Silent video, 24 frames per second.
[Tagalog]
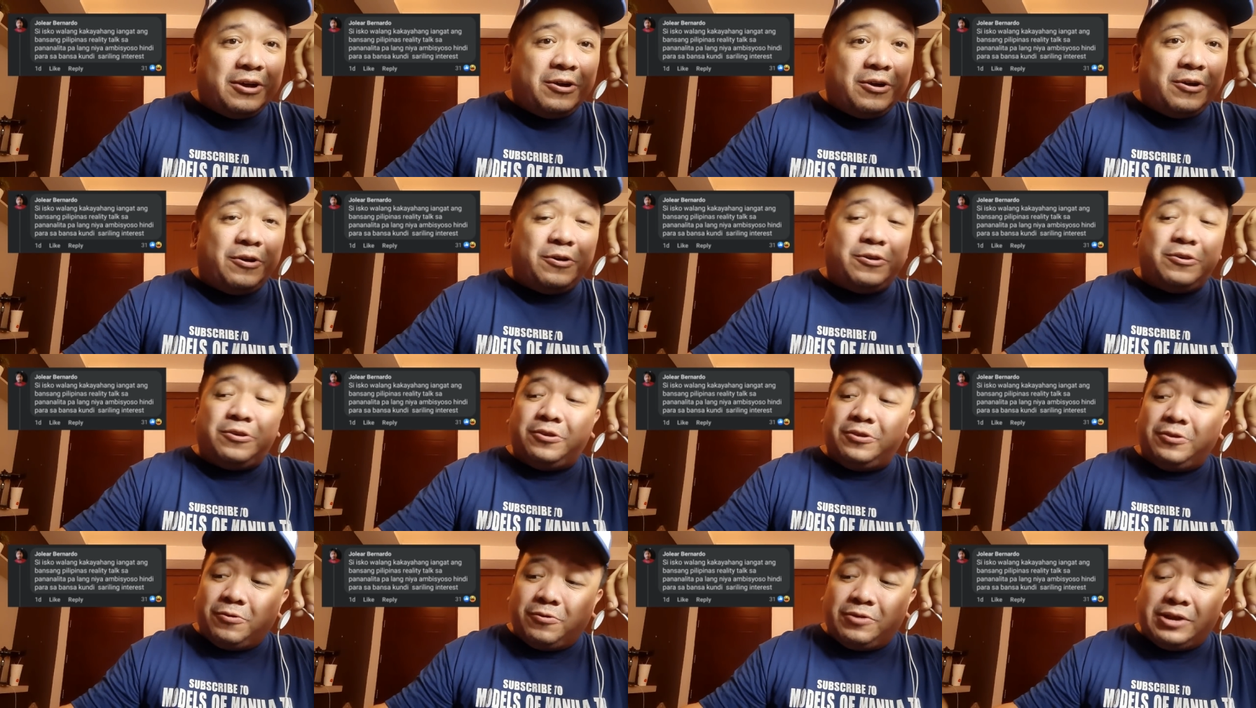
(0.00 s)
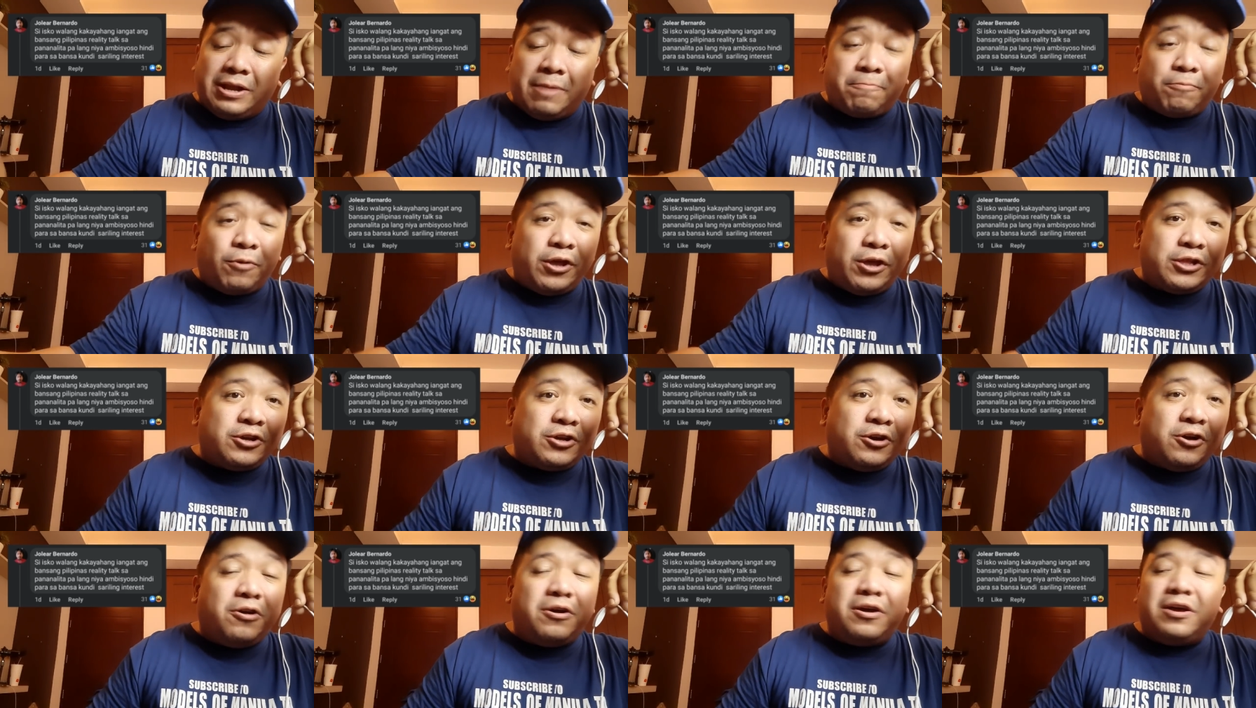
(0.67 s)
Oh, yun yung unang point
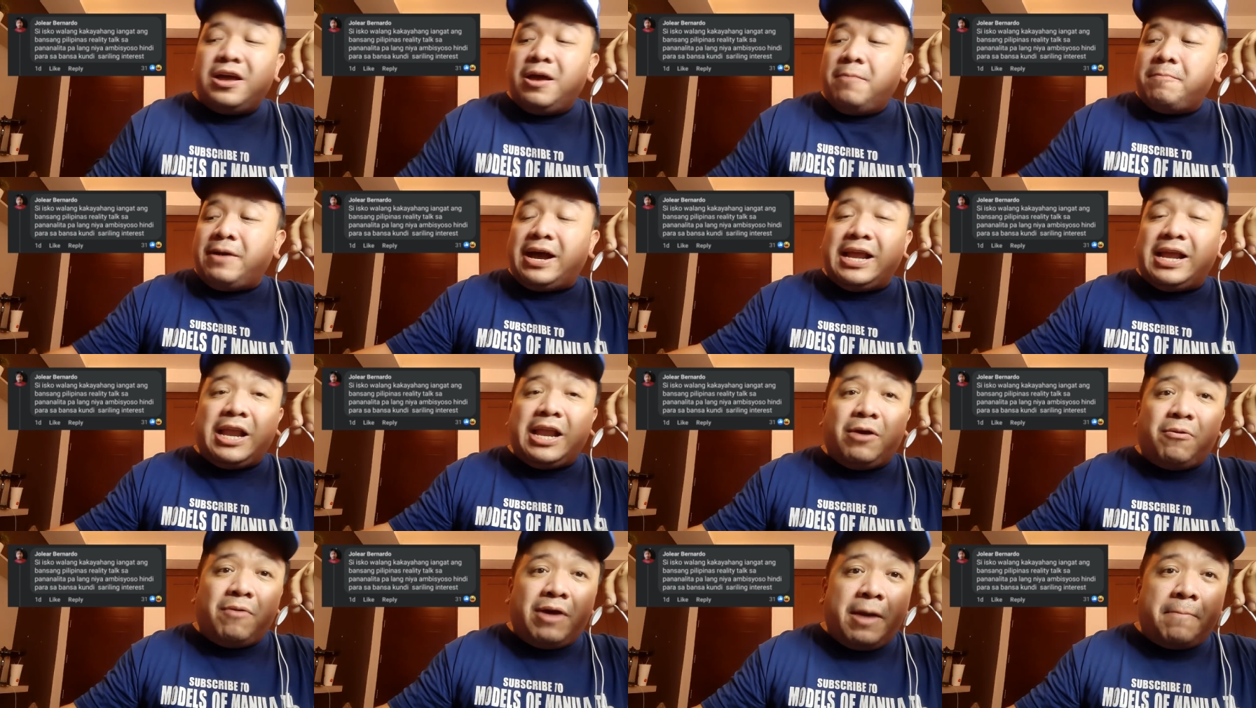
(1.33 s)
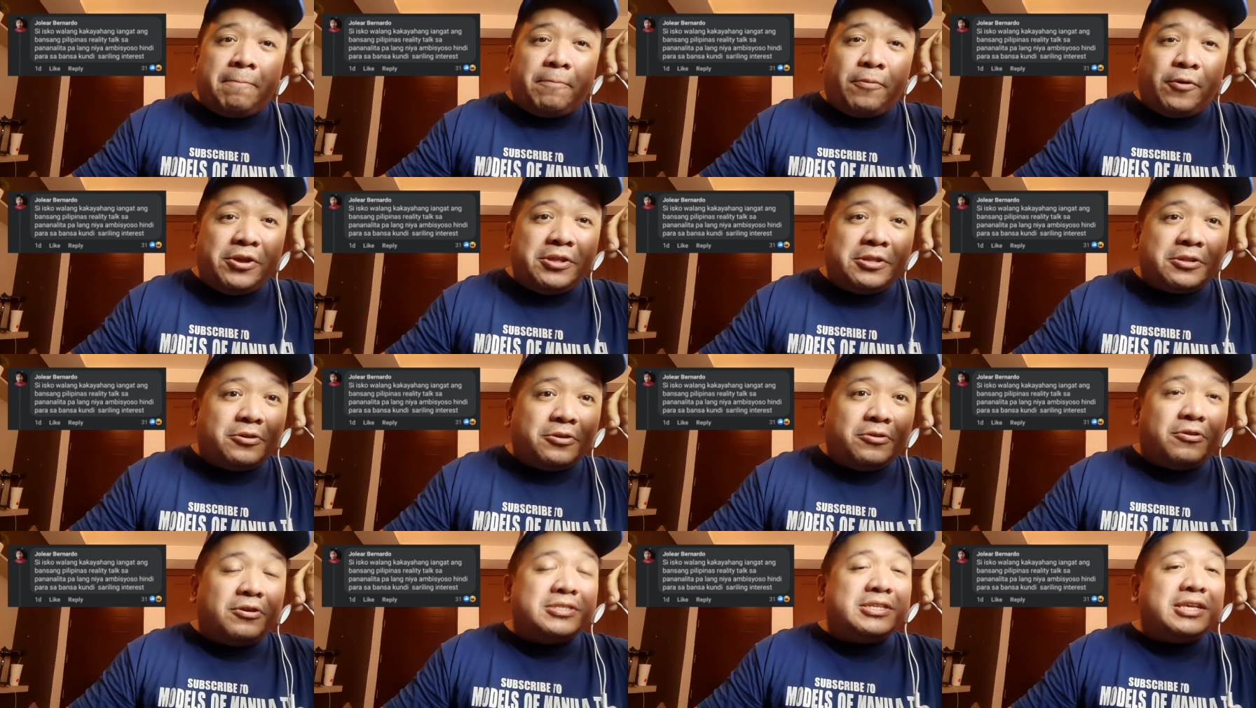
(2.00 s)
ko. Pangalawang point ko,